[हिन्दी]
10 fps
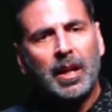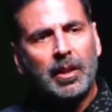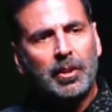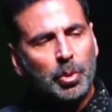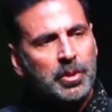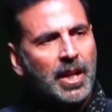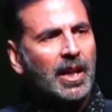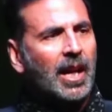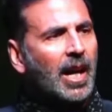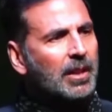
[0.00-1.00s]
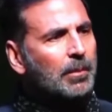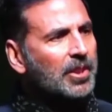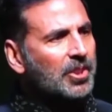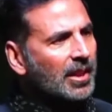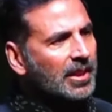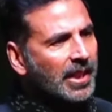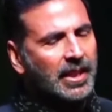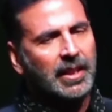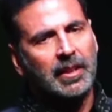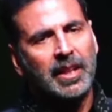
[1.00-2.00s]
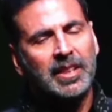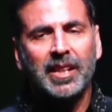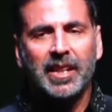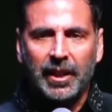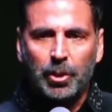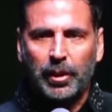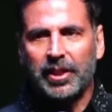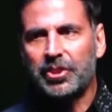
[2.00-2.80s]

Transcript: दुनिया का हर बच्चा देखे इट्स एन एडुकेशनल